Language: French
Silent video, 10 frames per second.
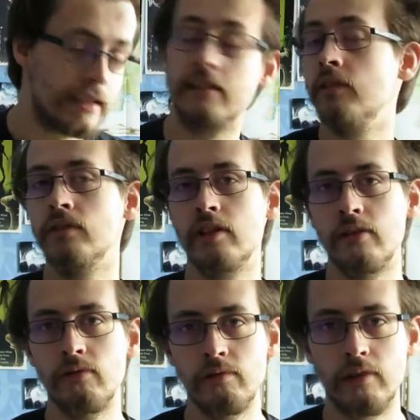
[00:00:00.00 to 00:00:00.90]
Et si vous
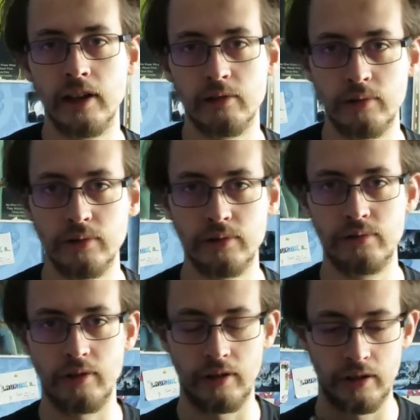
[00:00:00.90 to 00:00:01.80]
avez vu le rétro
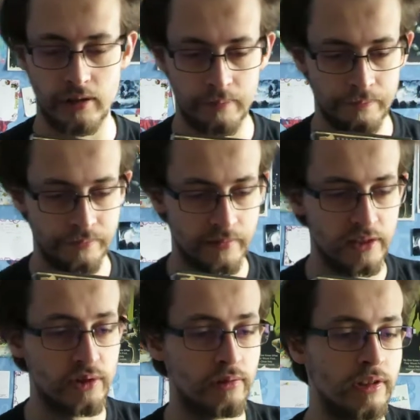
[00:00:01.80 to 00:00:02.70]
sur, euh,
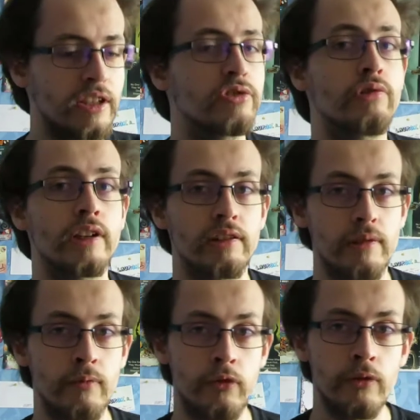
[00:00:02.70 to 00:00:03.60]
sur mon guest John
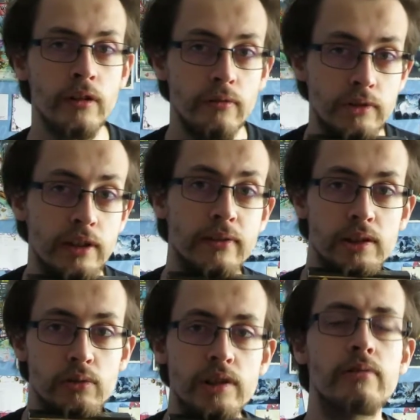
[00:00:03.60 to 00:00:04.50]
Dreamfall, vous savez
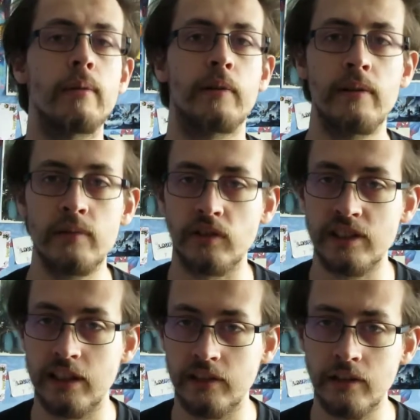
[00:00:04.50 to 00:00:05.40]
que j'ai eu un problème
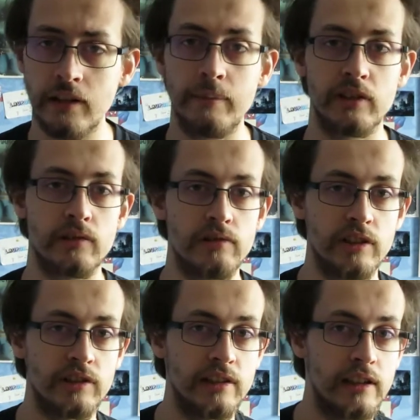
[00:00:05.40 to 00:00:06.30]
d'ordinateur parce que
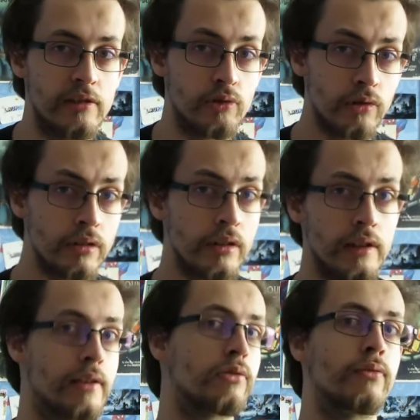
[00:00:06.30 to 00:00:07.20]
j'ai installé le jeu,
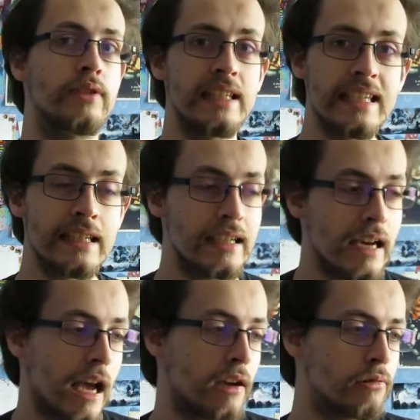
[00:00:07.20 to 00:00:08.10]
la version physique,
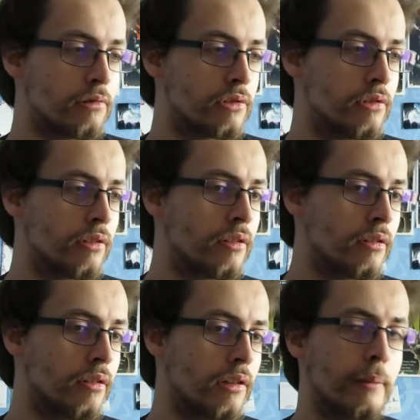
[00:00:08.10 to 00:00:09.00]
à cause de
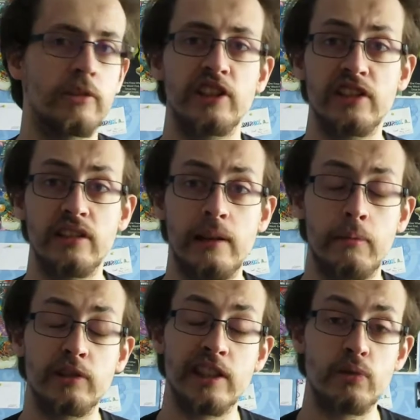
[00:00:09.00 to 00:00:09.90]
euh, la,
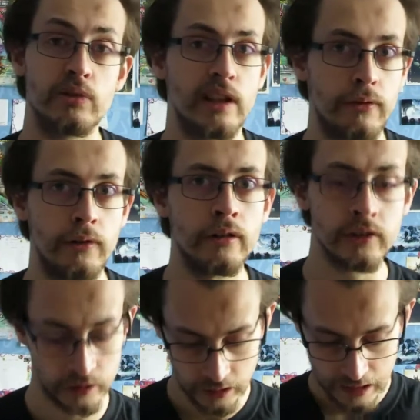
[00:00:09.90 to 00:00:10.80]
protection Star
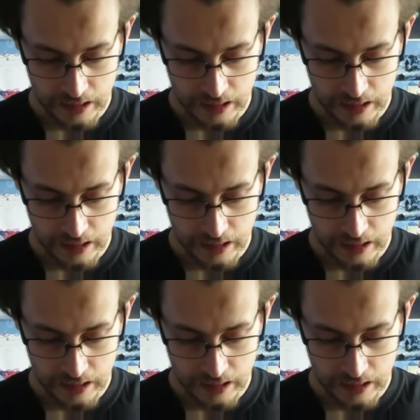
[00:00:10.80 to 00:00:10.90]
Force.